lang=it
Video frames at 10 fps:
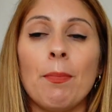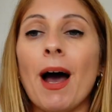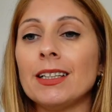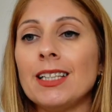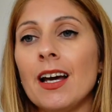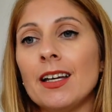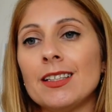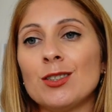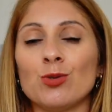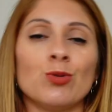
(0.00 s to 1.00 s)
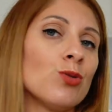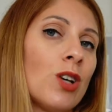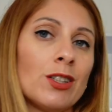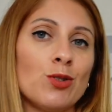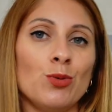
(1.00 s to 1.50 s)
paia e sono
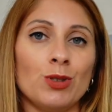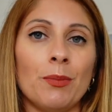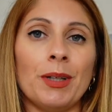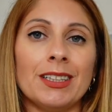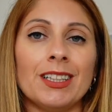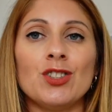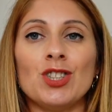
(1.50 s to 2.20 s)
assolutamente